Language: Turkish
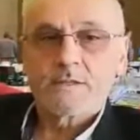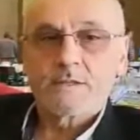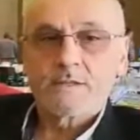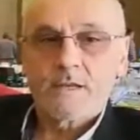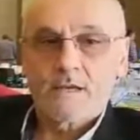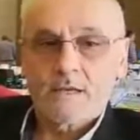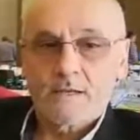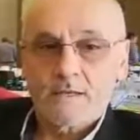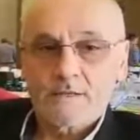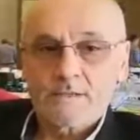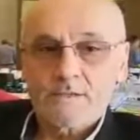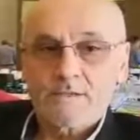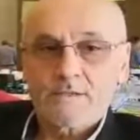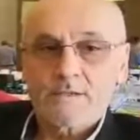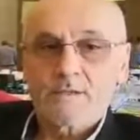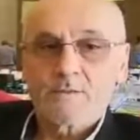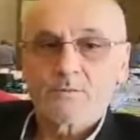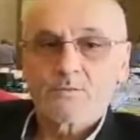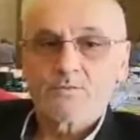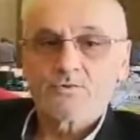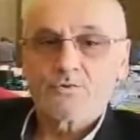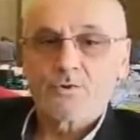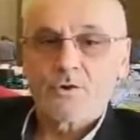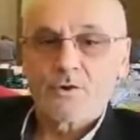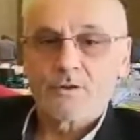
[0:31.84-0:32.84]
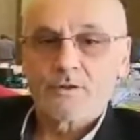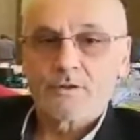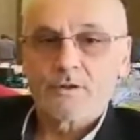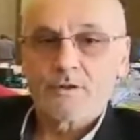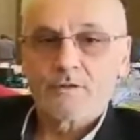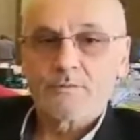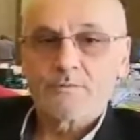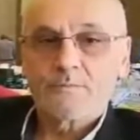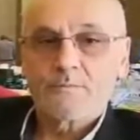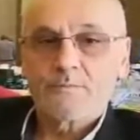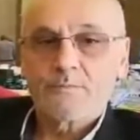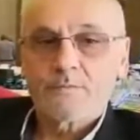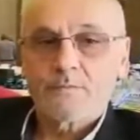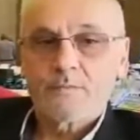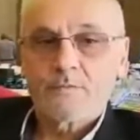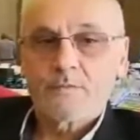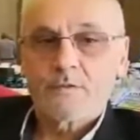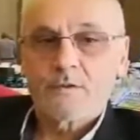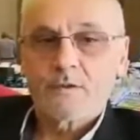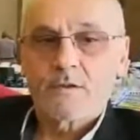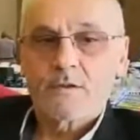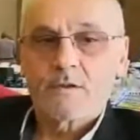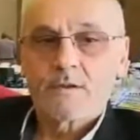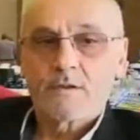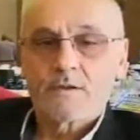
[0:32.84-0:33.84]
İdaresiyim şu anda.
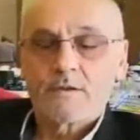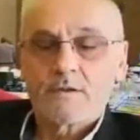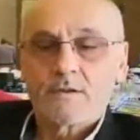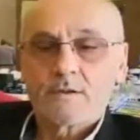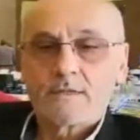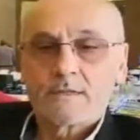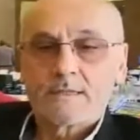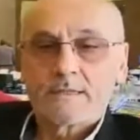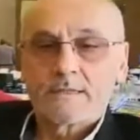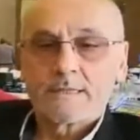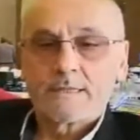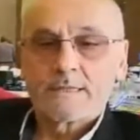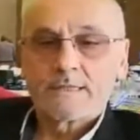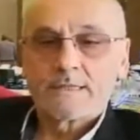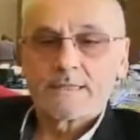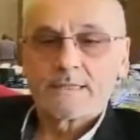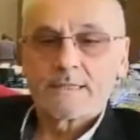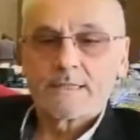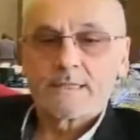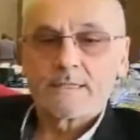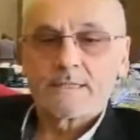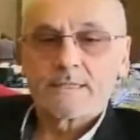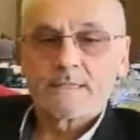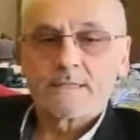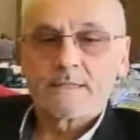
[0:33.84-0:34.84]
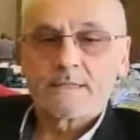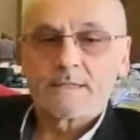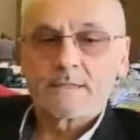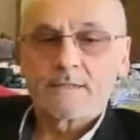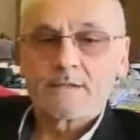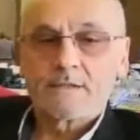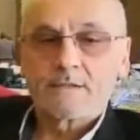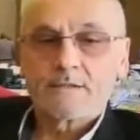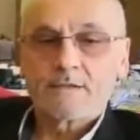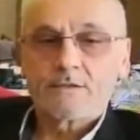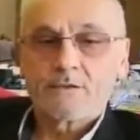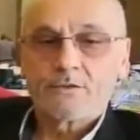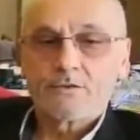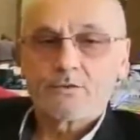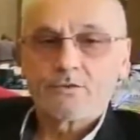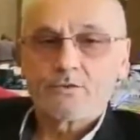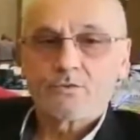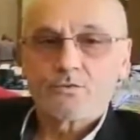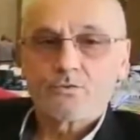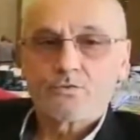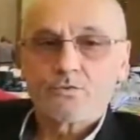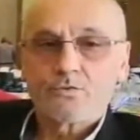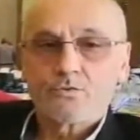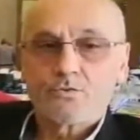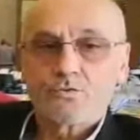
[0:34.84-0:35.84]
Ee,
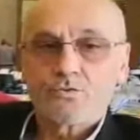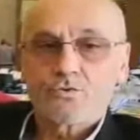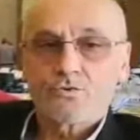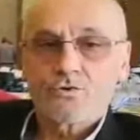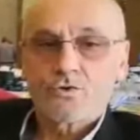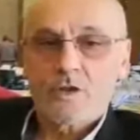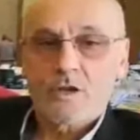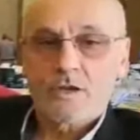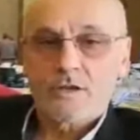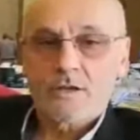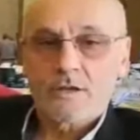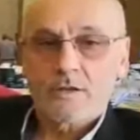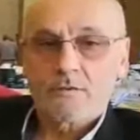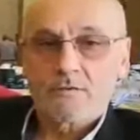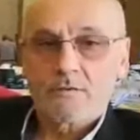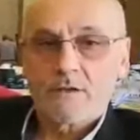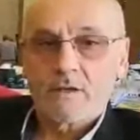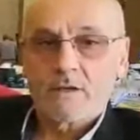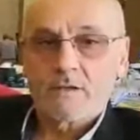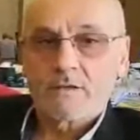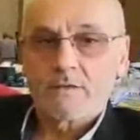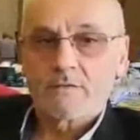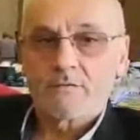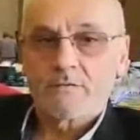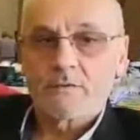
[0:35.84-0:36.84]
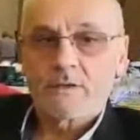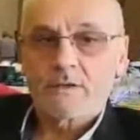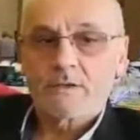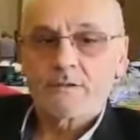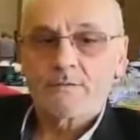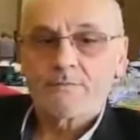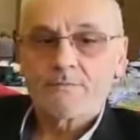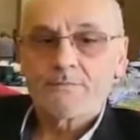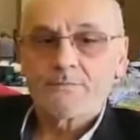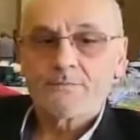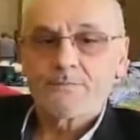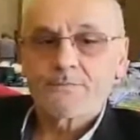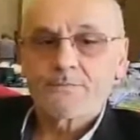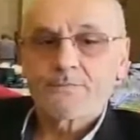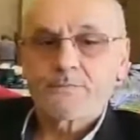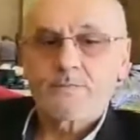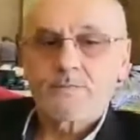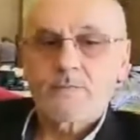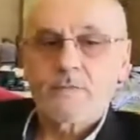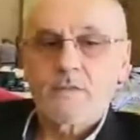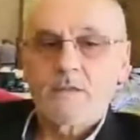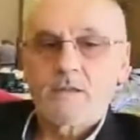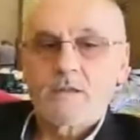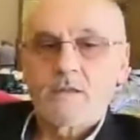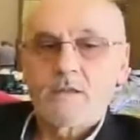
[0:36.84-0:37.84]
üç tane evladım var.
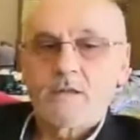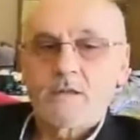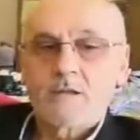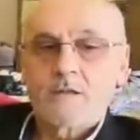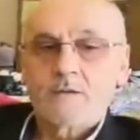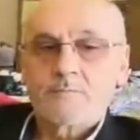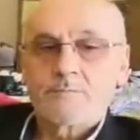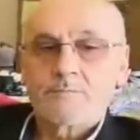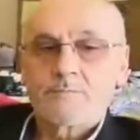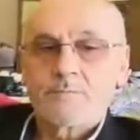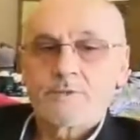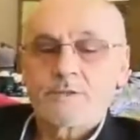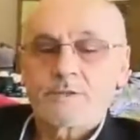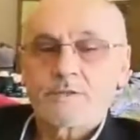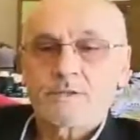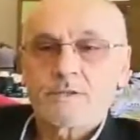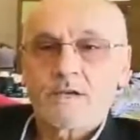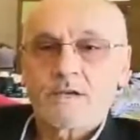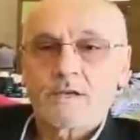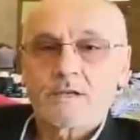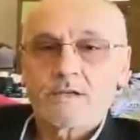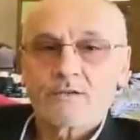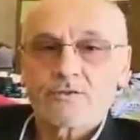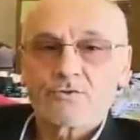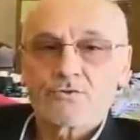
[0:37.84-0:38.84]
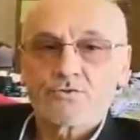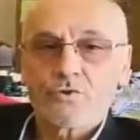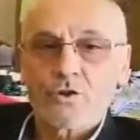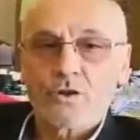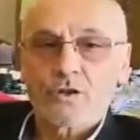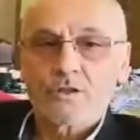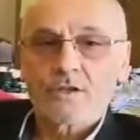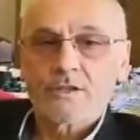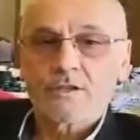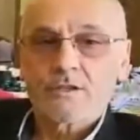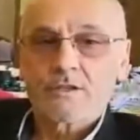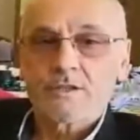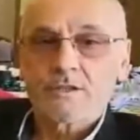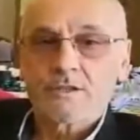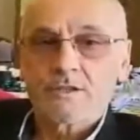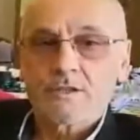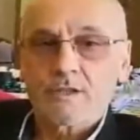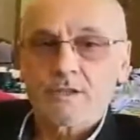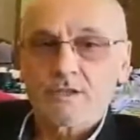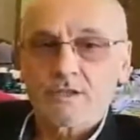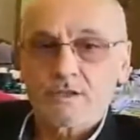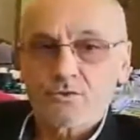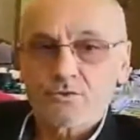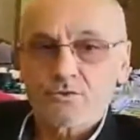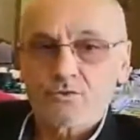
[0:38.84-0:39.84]
Bir tanesi şu anda
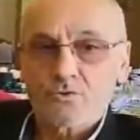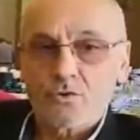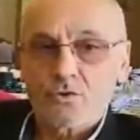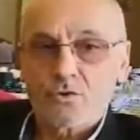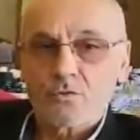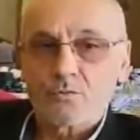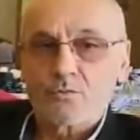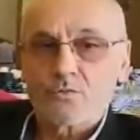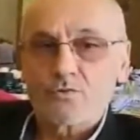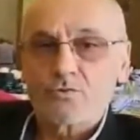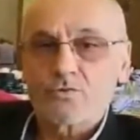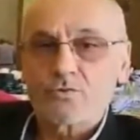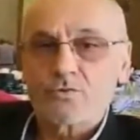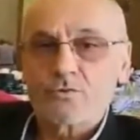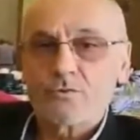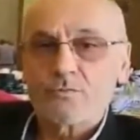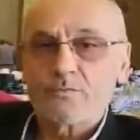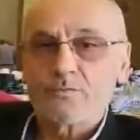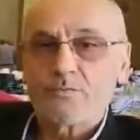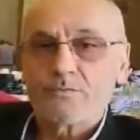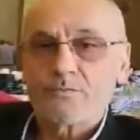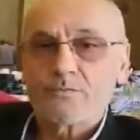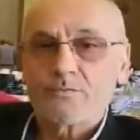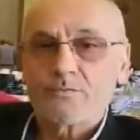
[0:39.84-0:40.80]
şirketin sorumlusu.